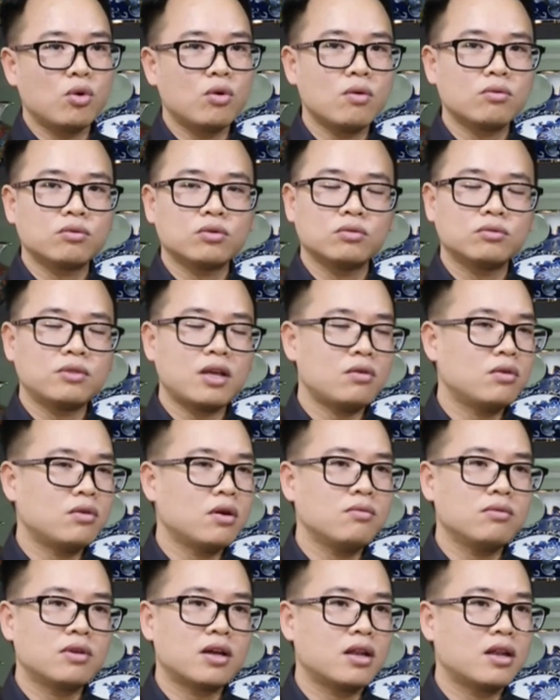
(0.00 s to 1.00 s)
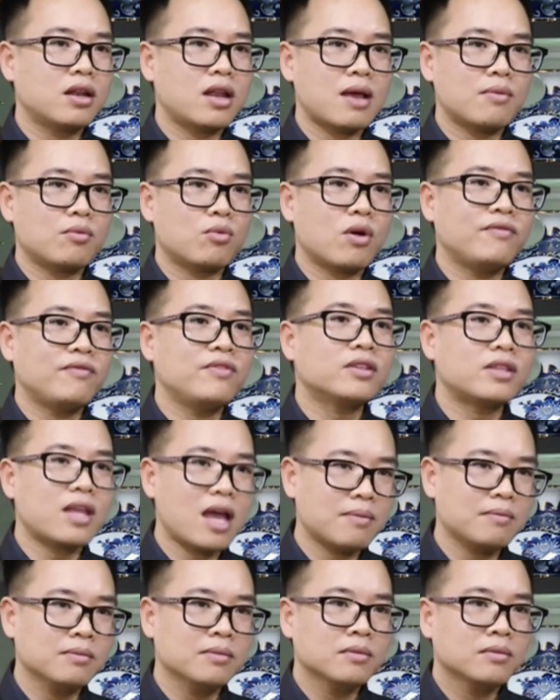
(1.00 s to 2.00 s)
bố cục chúng ta không cần làm quá phức
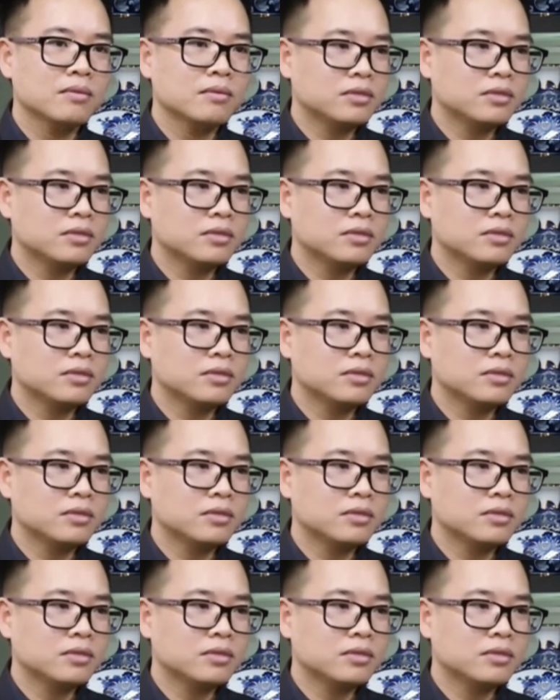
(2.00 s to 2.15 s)
tạp